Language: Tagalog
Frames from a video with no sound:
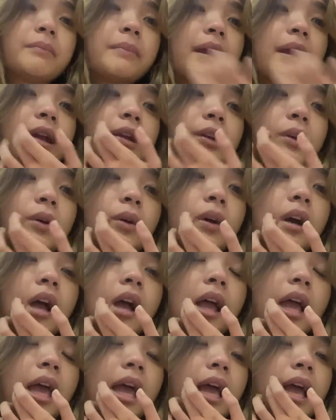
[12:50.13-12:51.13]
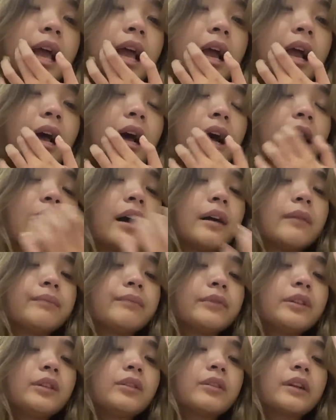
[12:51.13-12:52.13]
Pero, uh,
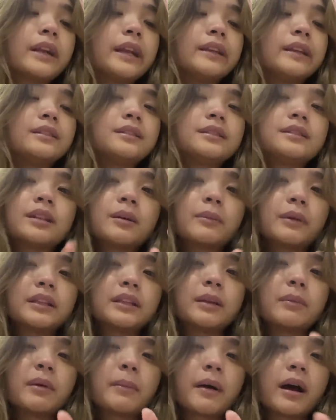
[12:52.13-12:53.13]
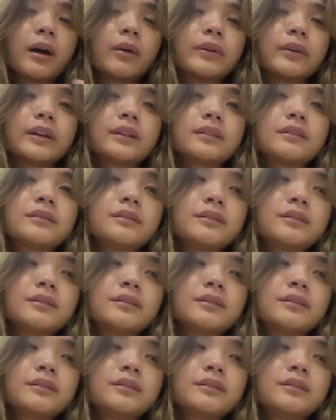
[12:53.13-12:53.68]
yung grades naman nababawi.